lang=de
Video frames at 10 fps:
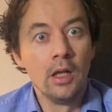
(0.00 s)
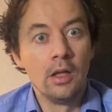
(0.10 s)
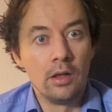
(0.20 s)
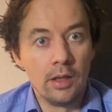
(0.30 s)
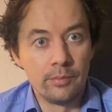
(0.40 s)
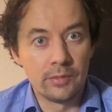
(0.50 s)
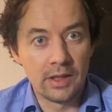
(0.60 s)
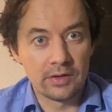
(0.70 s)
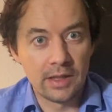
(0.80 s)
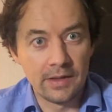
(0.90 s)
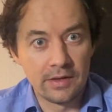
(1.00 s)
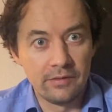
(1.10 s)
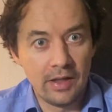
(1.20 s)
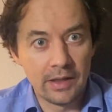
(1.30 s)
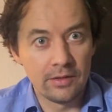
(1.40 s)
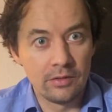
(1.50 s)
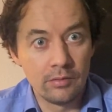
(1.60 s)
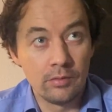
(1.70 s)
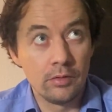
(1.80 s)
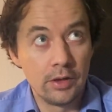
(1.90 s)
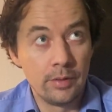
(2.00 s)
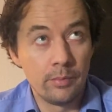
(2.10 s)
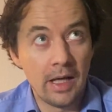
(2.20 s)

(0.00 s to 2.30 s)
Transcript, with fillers: Ähm, das Ganze war dann ähm,